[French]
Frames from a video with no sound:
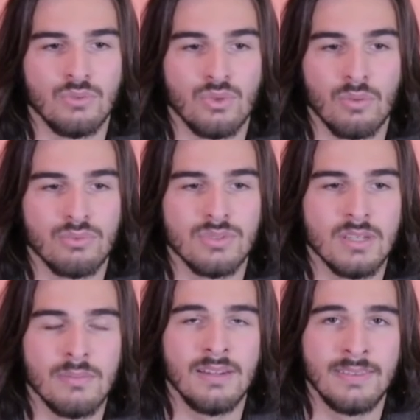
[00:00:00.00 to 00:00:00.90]
d'autant plus
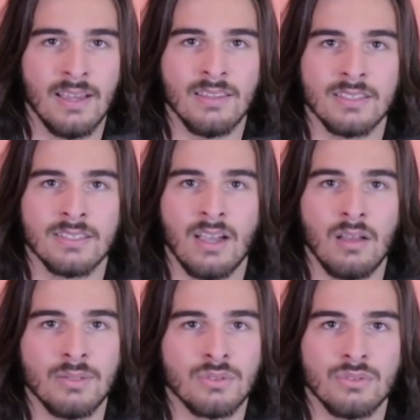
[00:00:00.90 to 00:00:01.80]
aimer le théâtre, etc.,
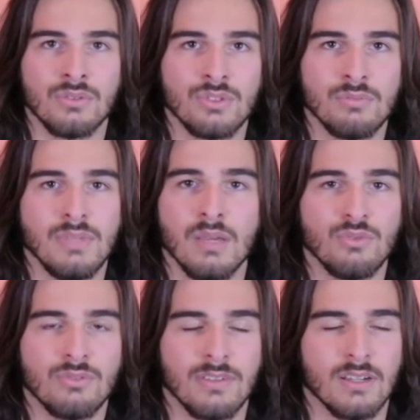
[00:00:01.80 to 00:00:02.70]
parce que je m'y
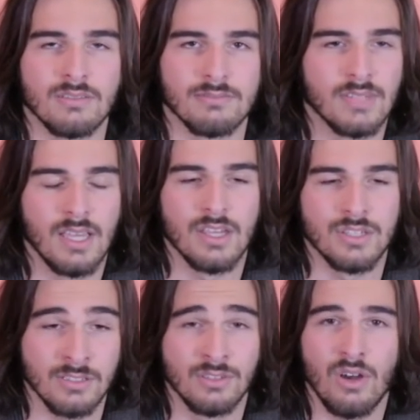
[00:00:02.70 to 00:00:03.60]
amuse,
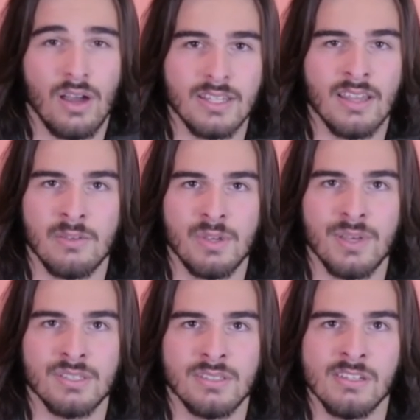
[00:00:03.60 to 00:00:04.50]
J'adore incarner mes
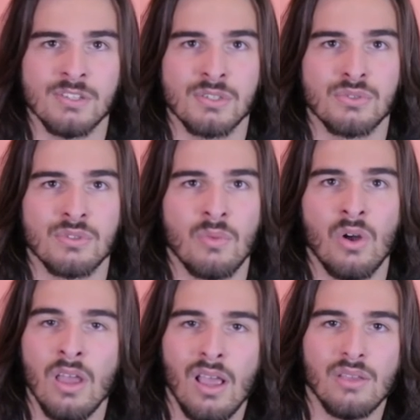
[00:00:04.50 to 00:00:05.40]
personnages et
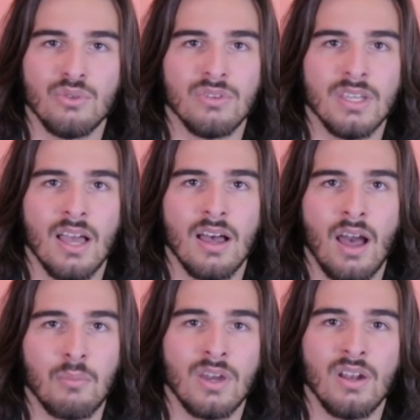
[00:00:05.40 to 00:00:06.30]
justement donner à
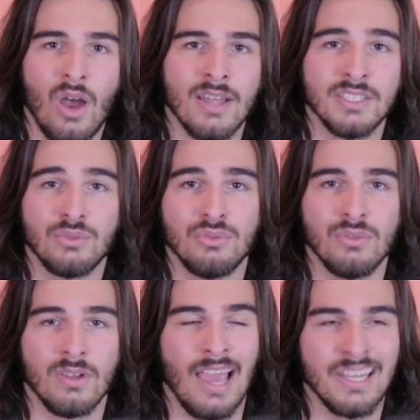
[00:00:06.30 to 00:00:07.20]
arborer leur
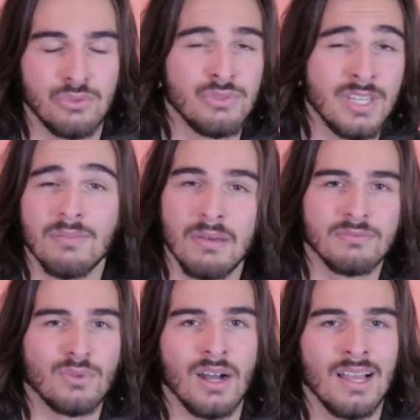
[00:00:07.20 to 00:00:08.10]
attitude, étudier
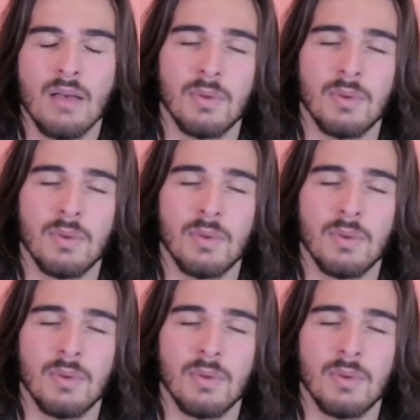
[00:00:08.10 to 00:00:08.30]
même, voir.